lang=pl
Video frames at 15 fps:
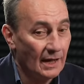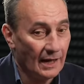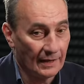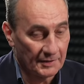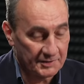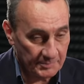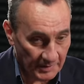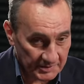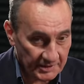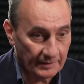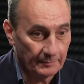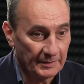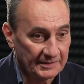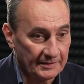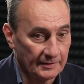Ale czy masz takie
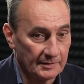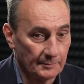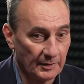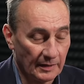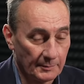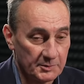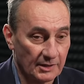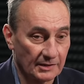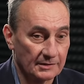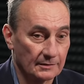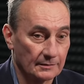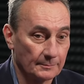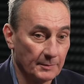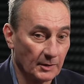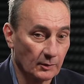patenty? Bo ja na przykład
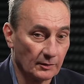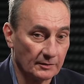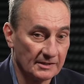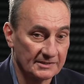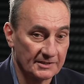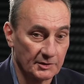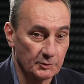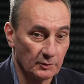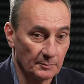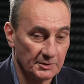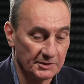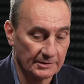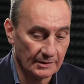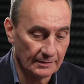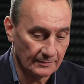parokrotnie zdarzyło mi
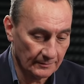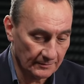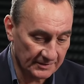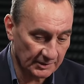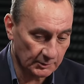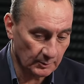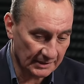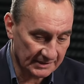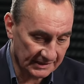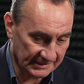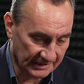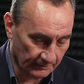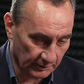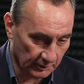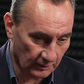się w sytuacji
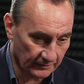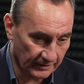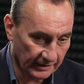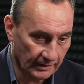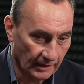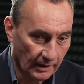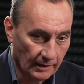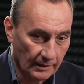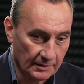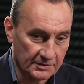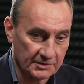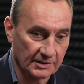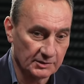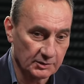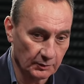zawodowej,
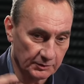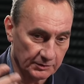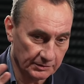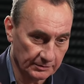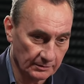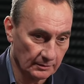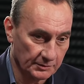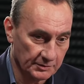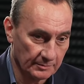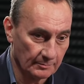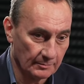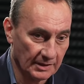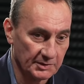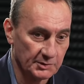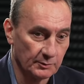że coś, o czym
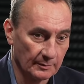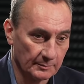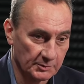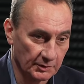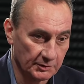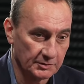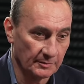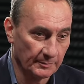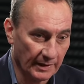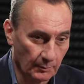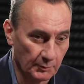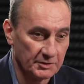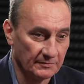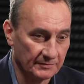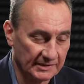marzyłem, coś, co
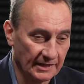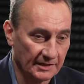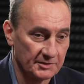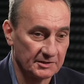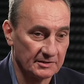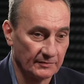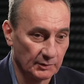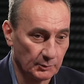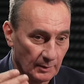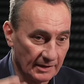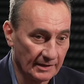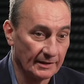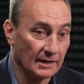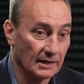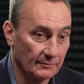miało się wydarzyć,
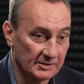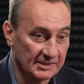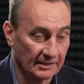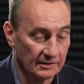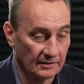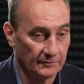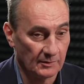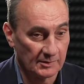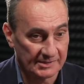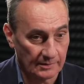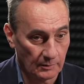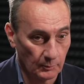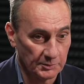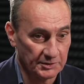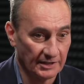ewentualnie nagle w ostatniej chwili
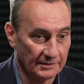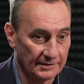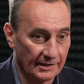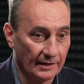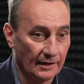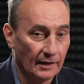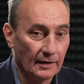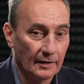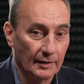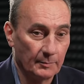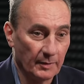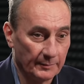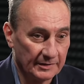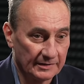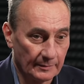zostało ucięte. I
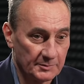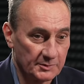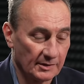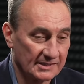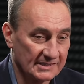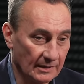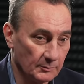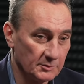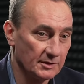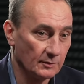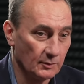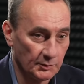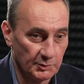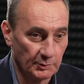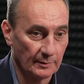pamiętam, na przykład cały dzień
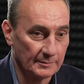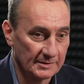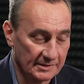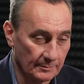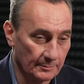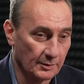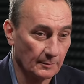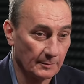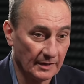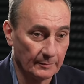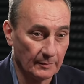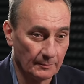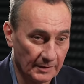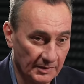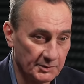chodziłem z tym
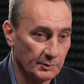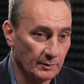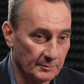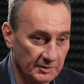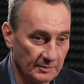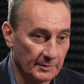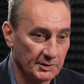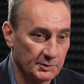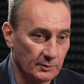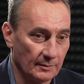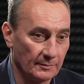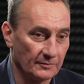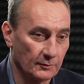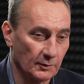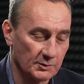problemem, męczyłem się,
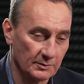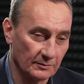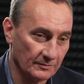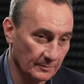męczyłem i w końcu